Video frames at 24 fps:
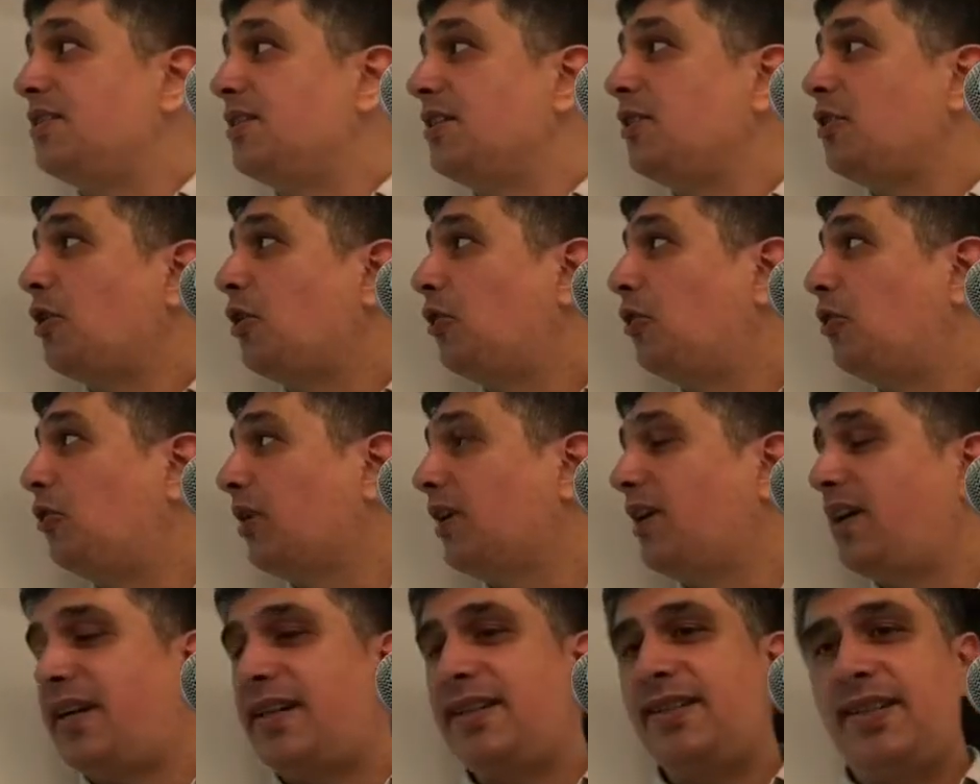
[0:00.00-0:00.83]

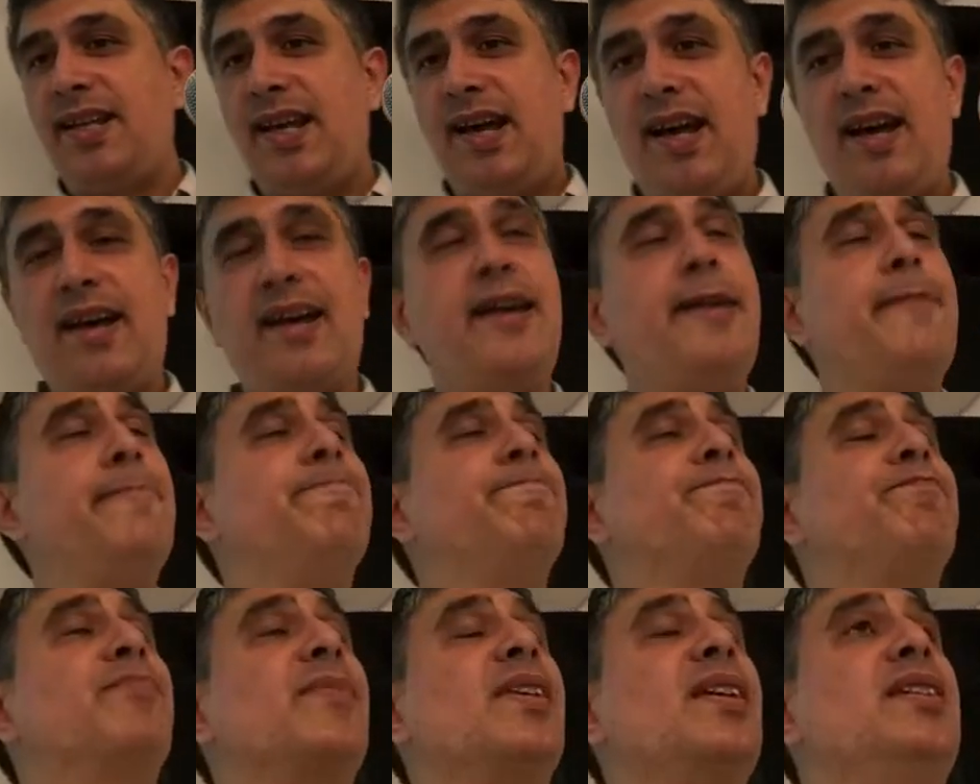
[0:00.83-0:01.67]
Desidero
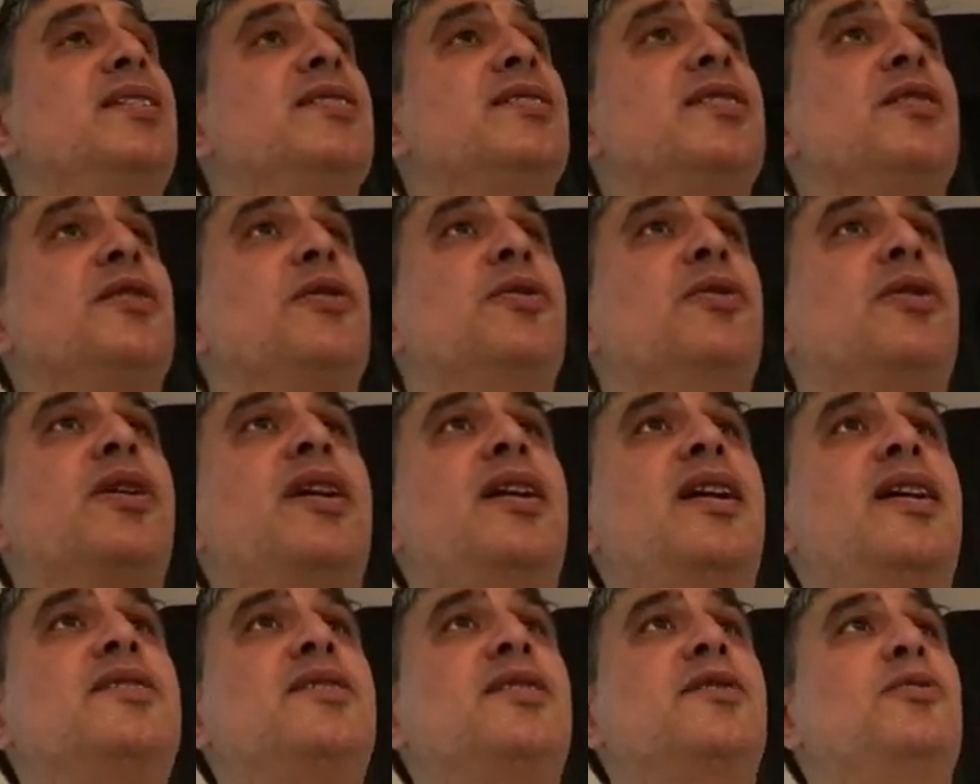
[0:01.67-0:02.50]
ringraziare il
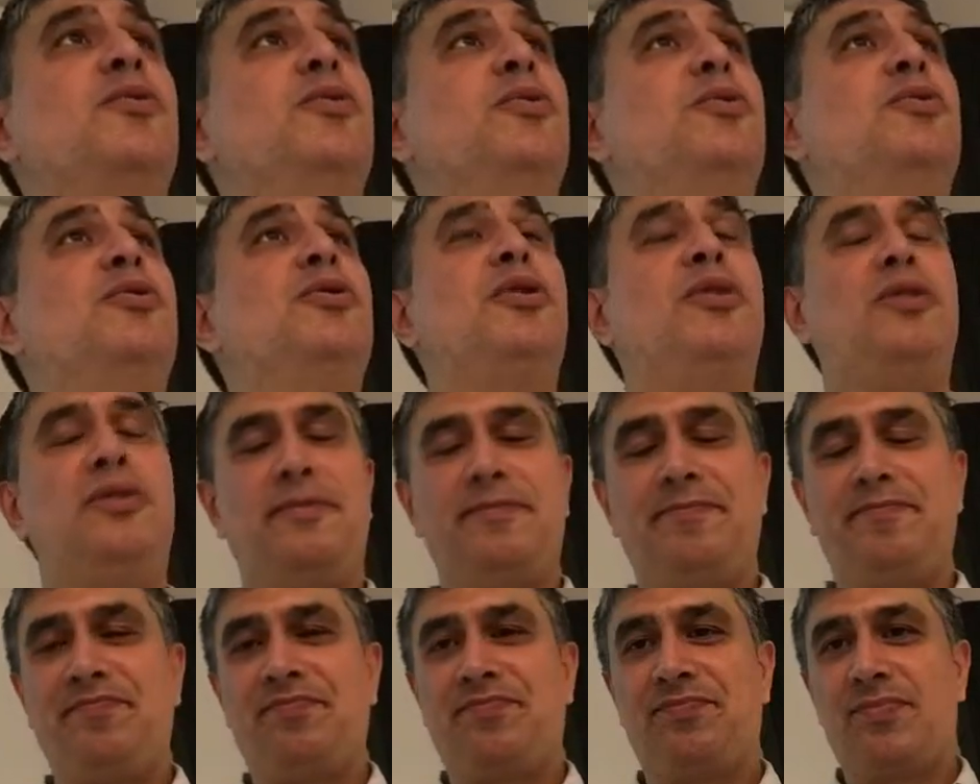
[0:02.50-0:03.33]
Signore
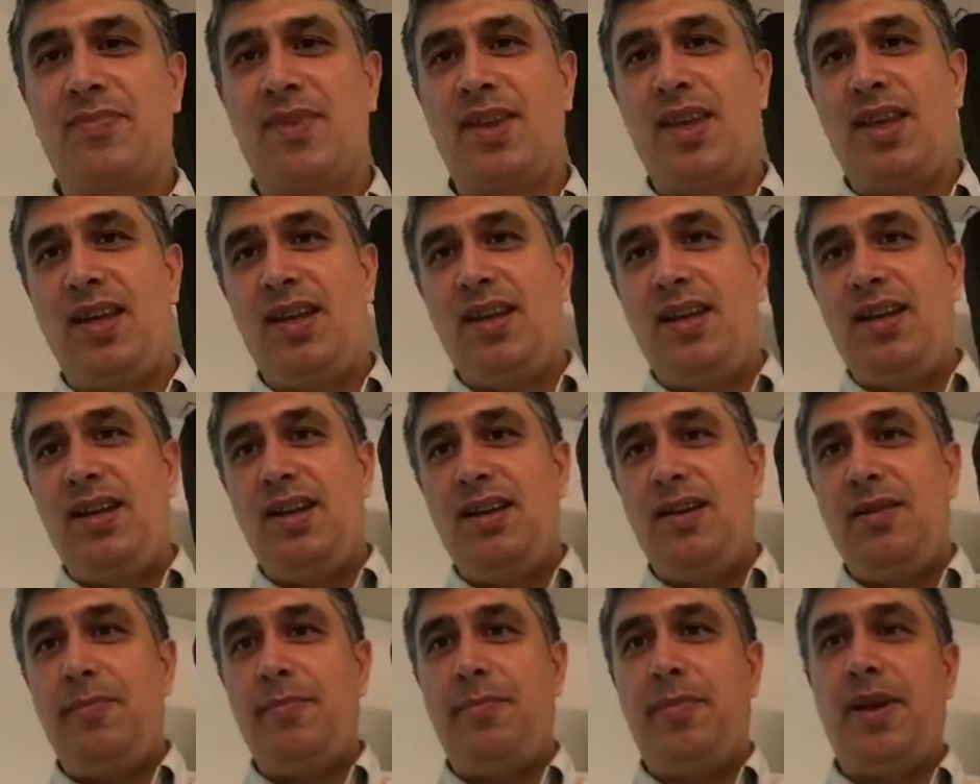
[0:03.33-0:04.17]
innanzitutto
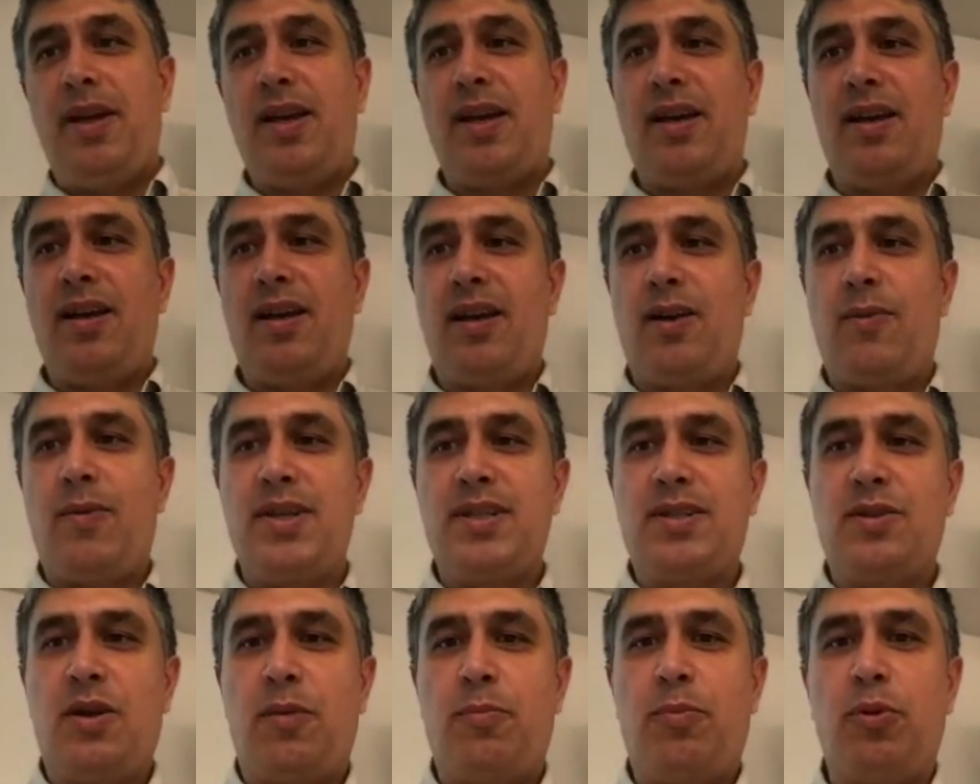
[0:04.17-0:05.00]
per
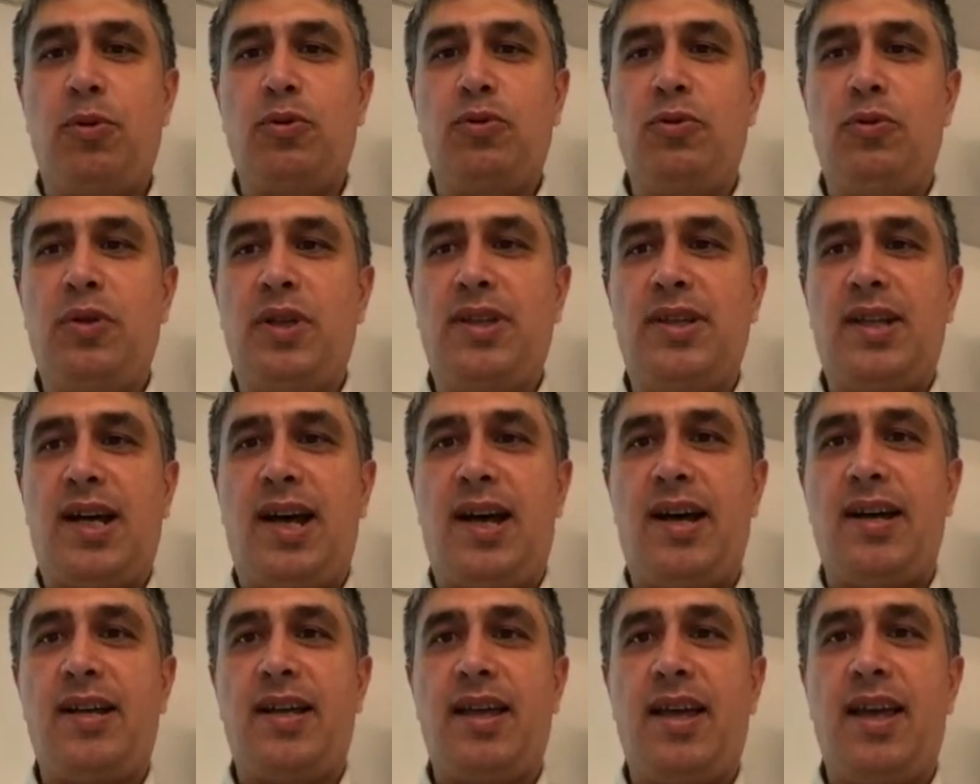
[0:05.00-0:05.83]
questa
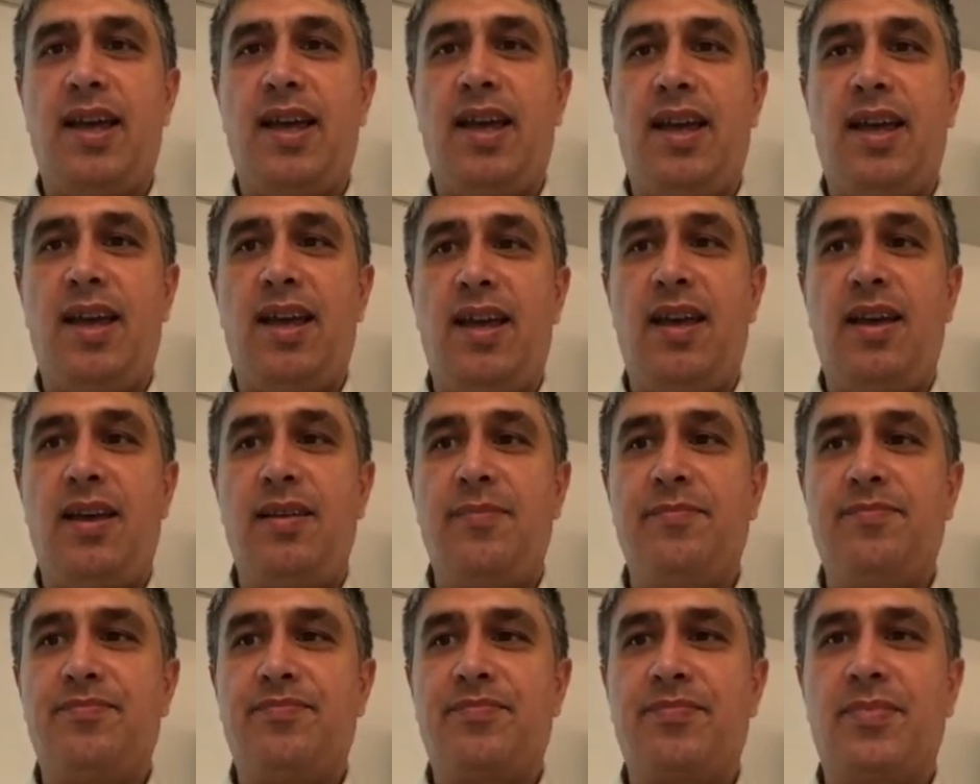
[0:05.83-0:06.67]
opportunità
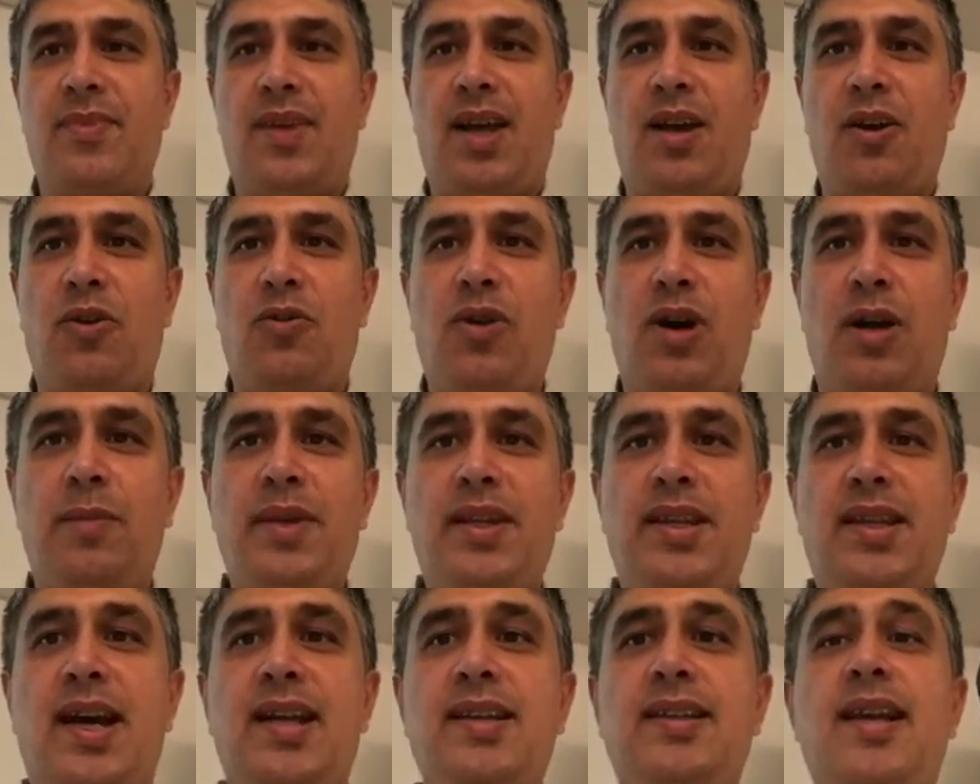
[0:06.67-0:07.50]
che
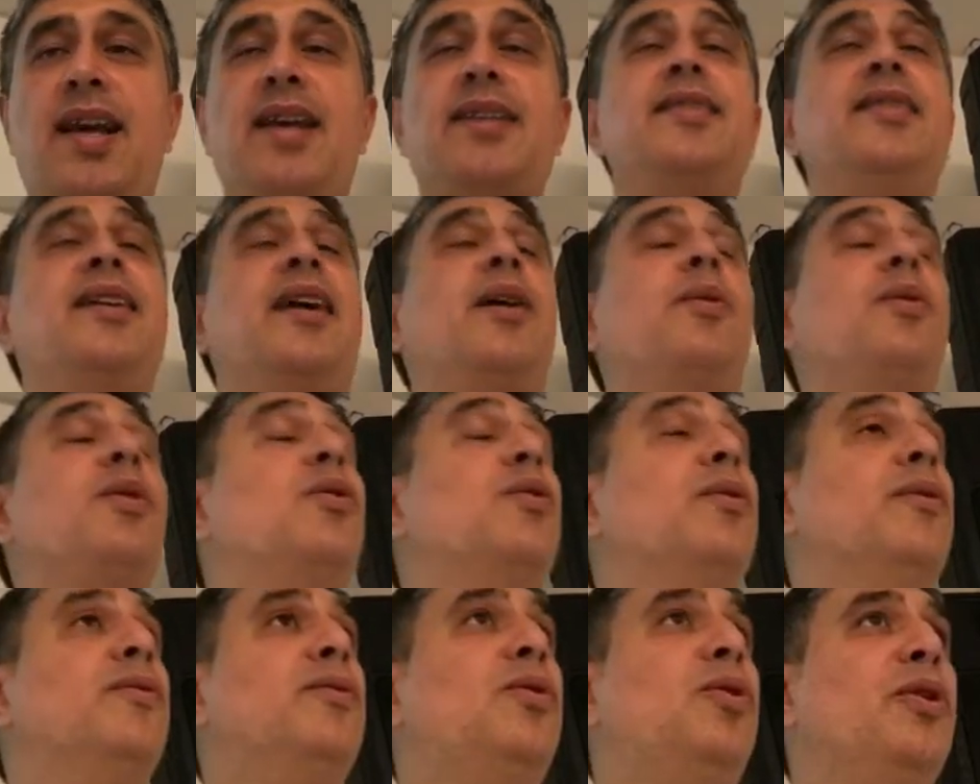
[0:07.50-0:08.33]
ancora mi dà di essere
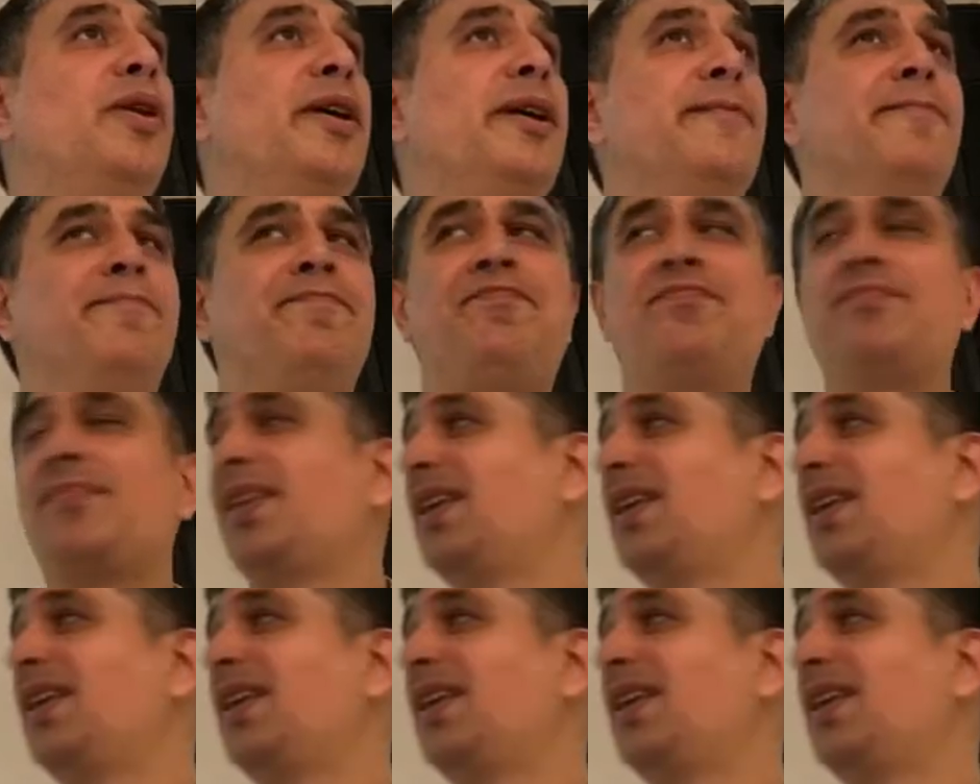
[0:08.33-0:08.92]
qui con voi.